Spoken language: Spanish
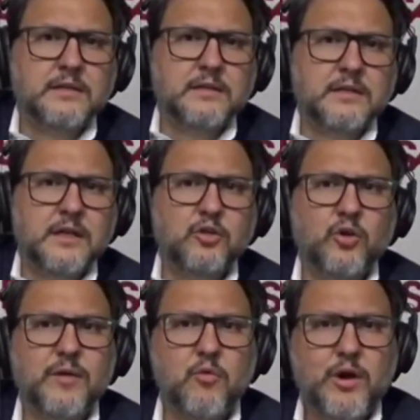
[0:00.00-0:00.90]
y no
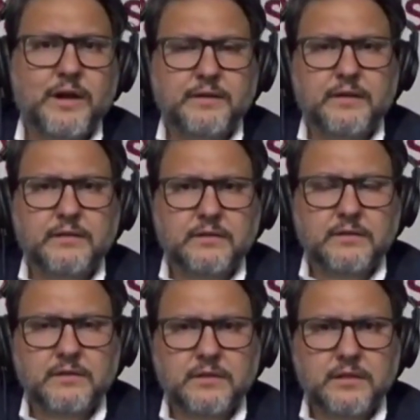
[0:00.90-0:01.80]
de muerte.
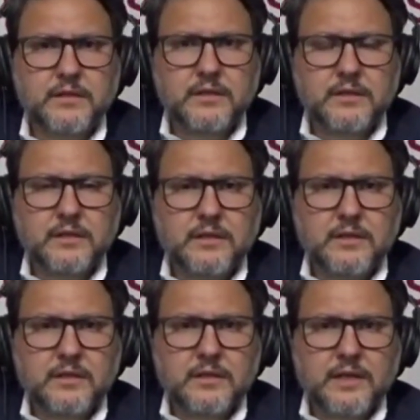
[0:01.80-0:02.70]

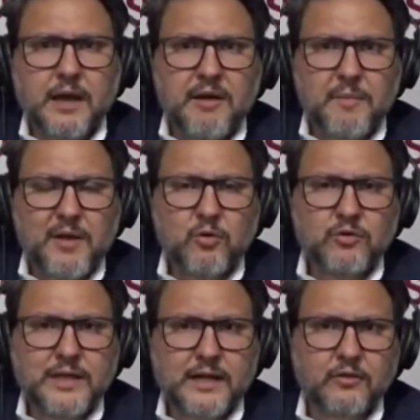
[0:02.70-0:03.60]
Cabe
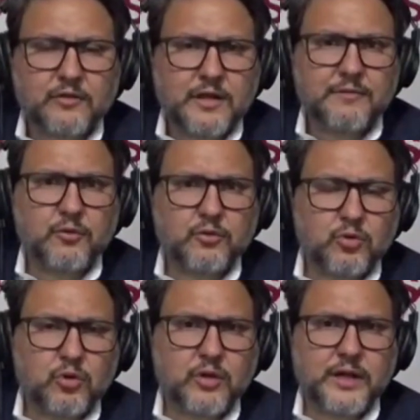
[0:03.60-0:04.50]
preguntarnos si el
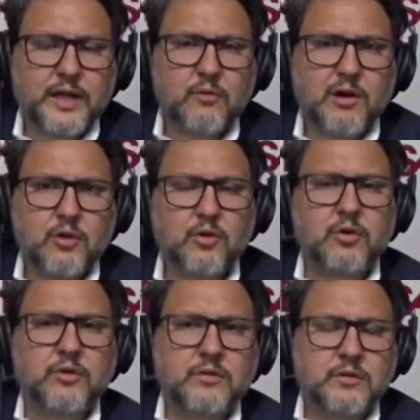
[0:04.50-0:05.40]
futuro del
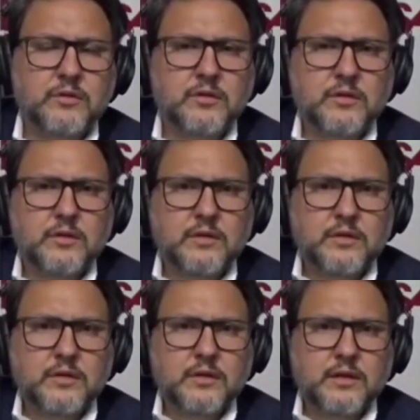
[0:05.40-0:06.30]
Ecuador
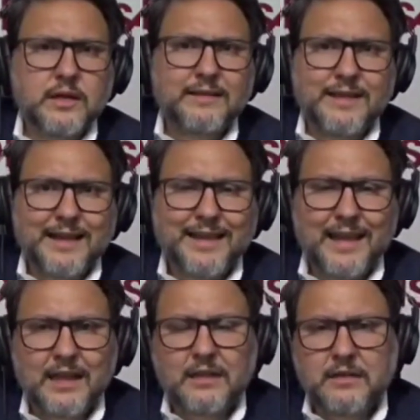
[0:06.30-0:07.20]
es
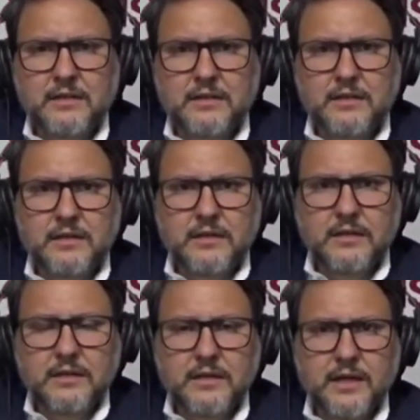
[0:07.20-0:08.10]
aquel
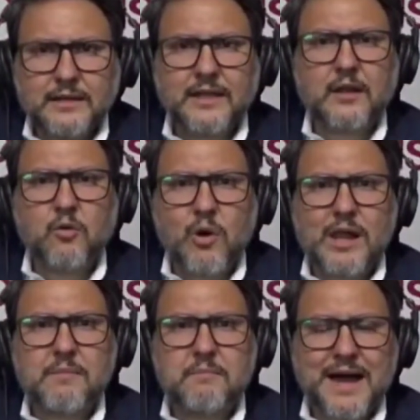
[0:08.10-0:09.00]
en el
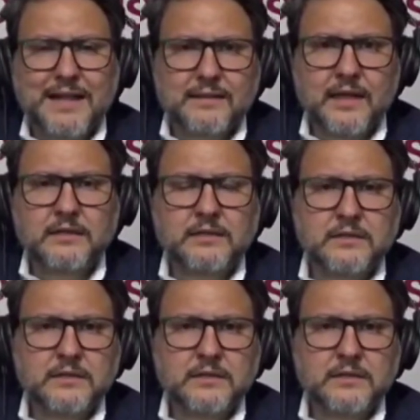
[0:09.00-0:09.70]
cual matan